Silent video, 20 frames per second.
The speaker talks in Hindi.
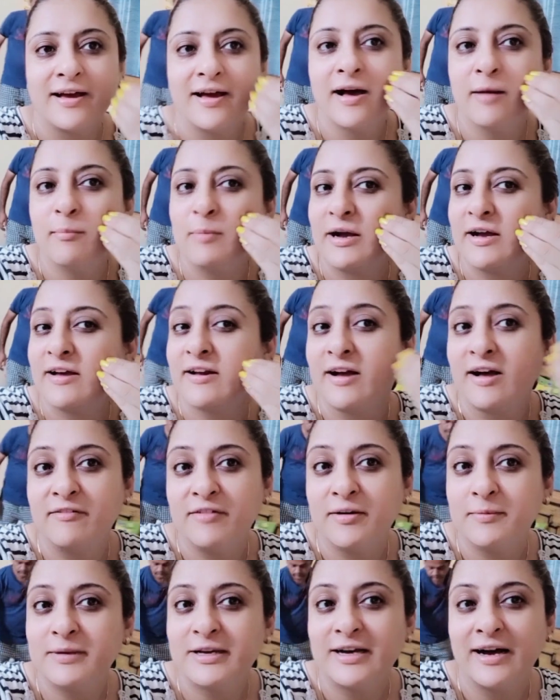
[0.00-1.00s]
हम अगर
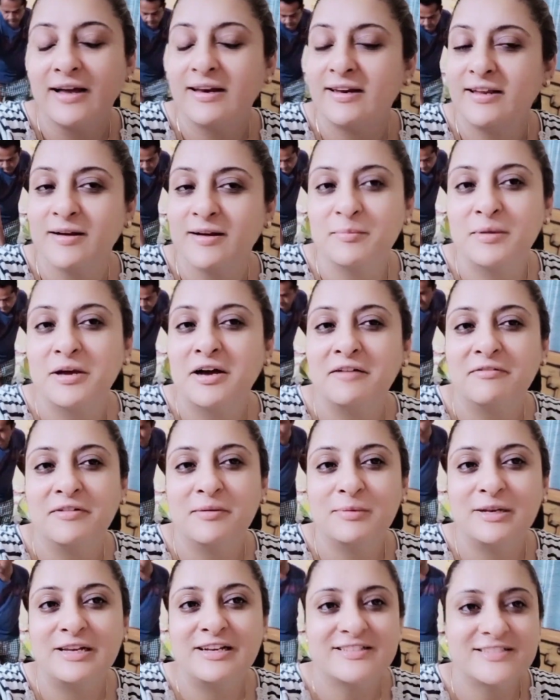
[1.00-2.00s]
हवा भी खा लें हमें हवा
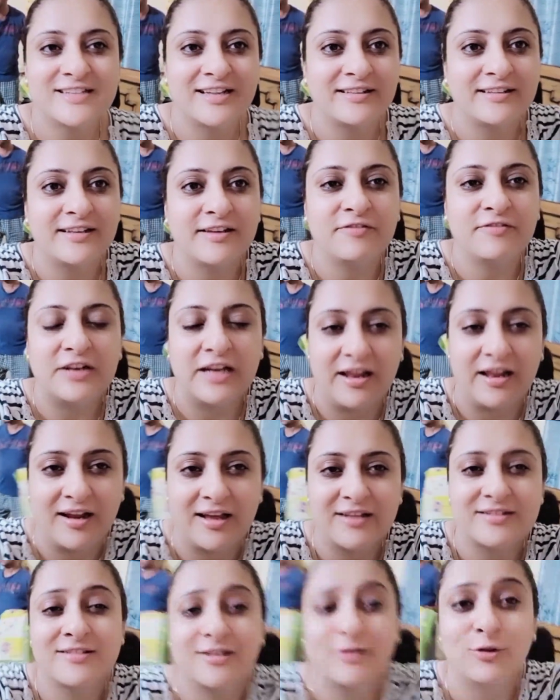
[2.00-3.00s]
भी लग जाती है फिलहाल
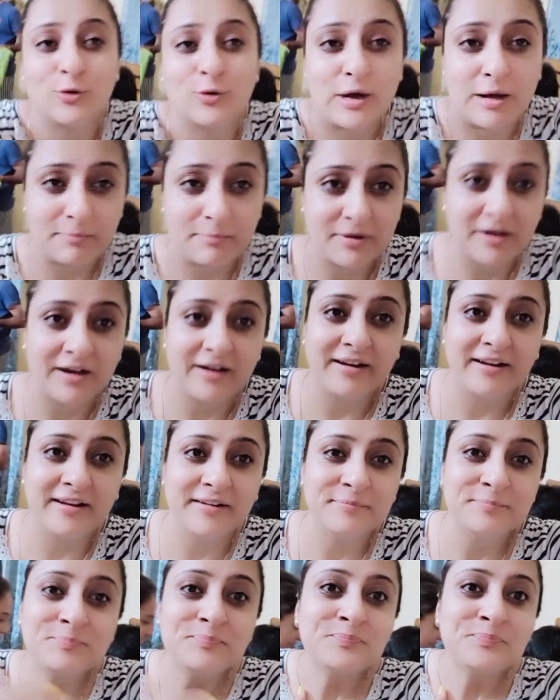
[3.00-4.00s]
आजकल तो आम खा रहे
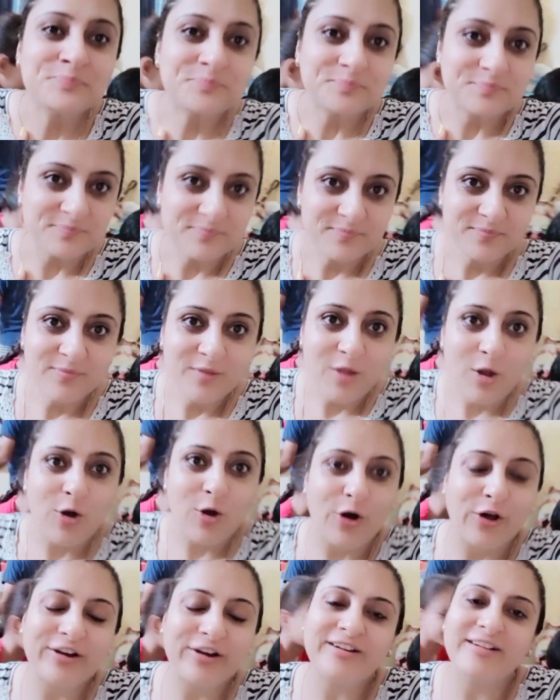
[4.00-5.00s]
हैं
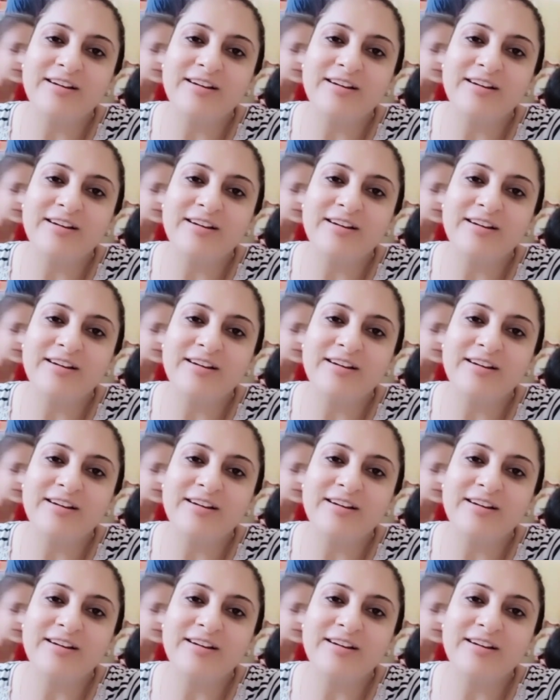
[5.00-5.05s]
और